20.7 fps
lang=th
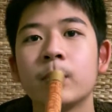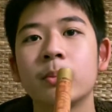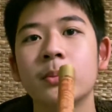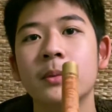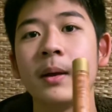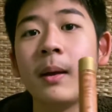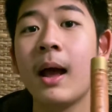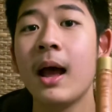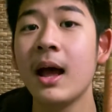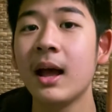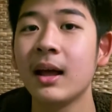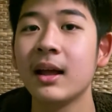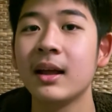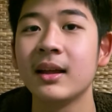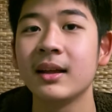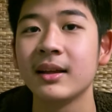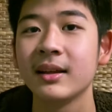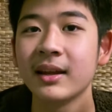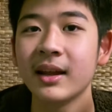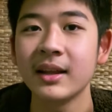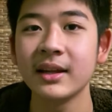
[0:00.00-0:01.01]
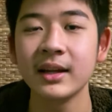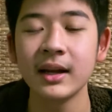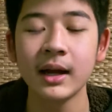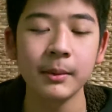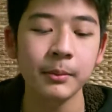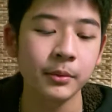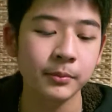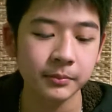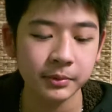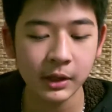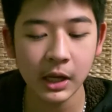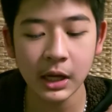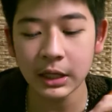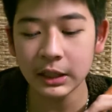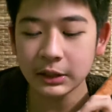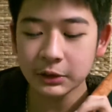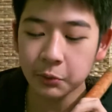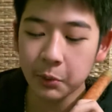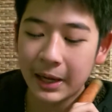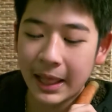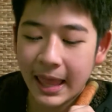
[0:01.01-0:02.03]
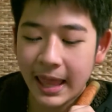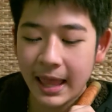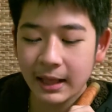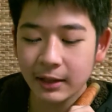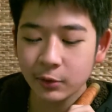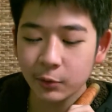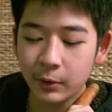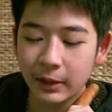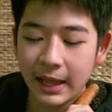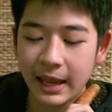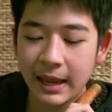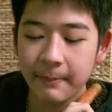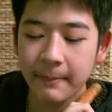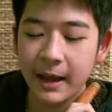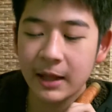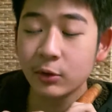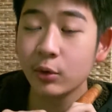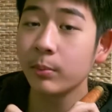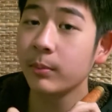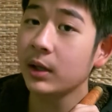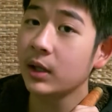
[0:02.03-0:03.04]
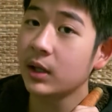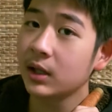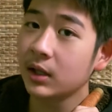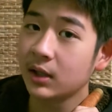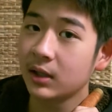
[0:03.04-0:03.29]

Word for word: ห็นปะแค่นี้ครับผมก็คือตัวเล ตัวเลไปหาตัวมี